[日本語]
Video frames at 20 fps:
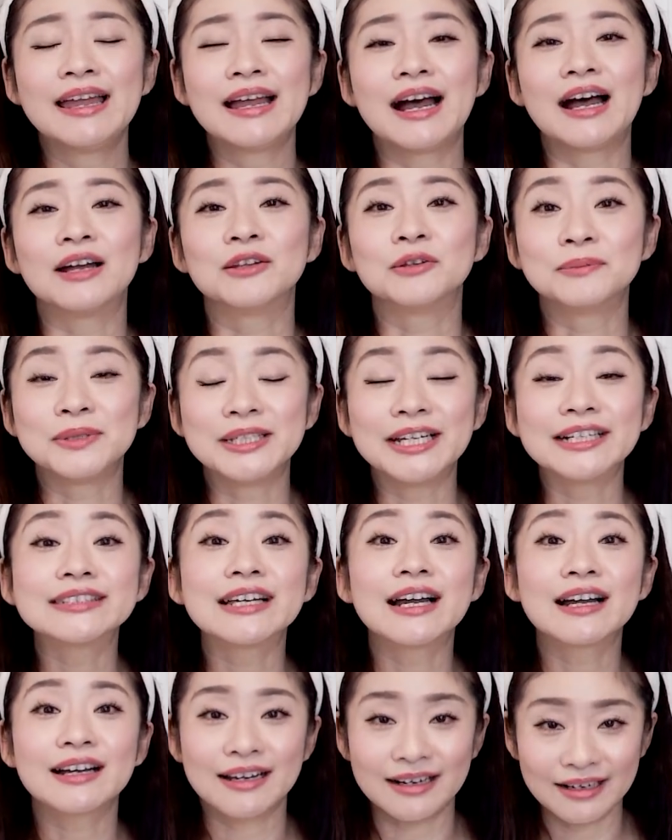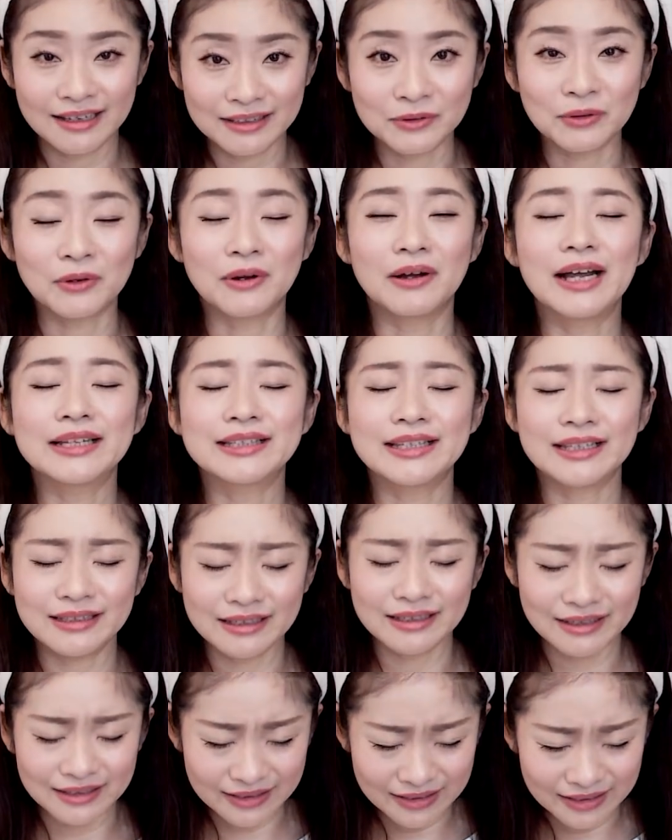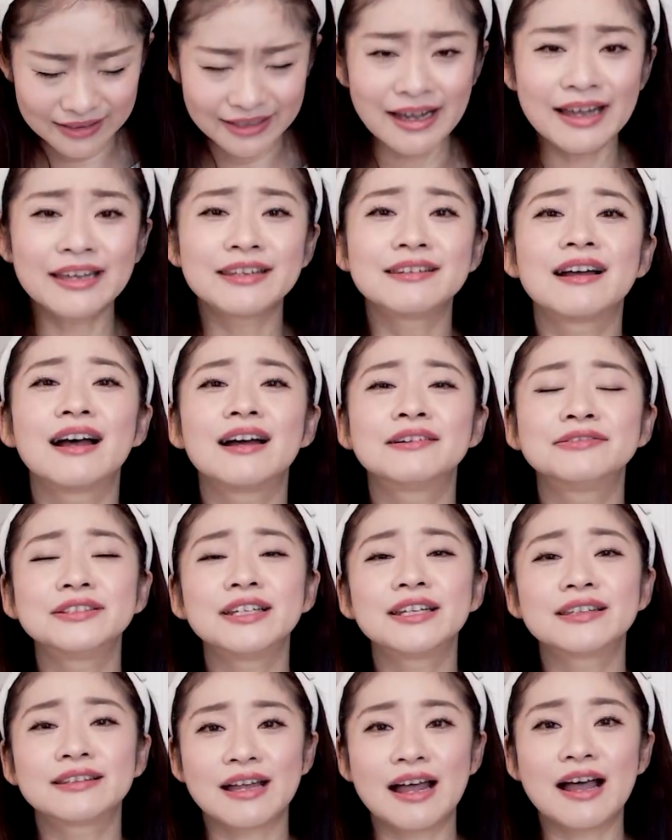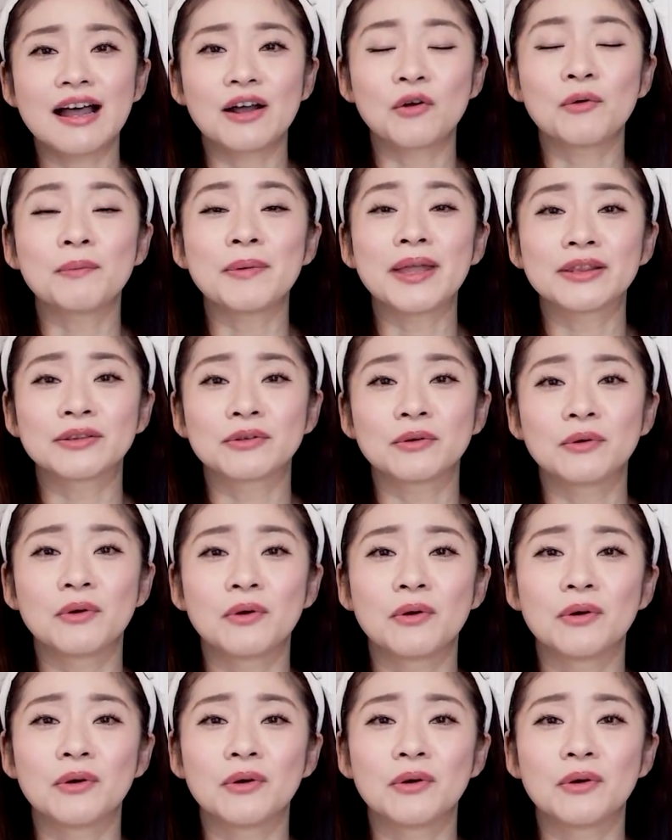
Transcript: あの皆さんからの温かい愛の溢れたコメント